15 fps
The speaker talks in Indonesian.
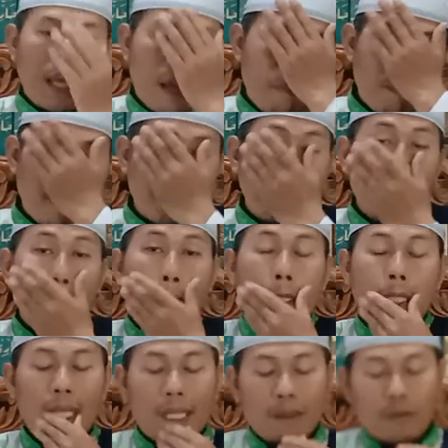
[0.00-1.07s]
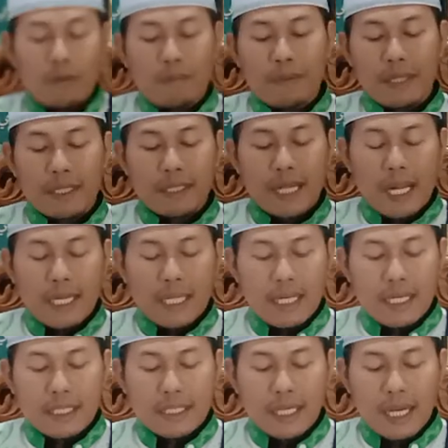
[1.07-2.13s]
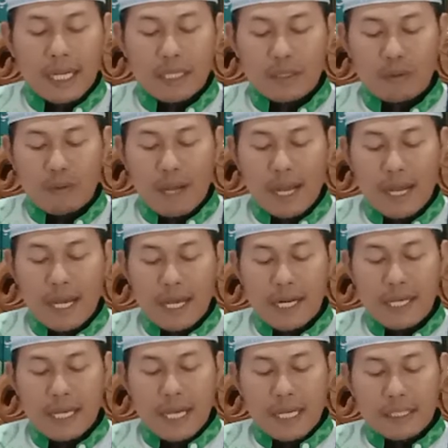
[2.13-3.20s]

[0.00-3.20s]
Imam Bukhari itu berdalil dengan dua hal.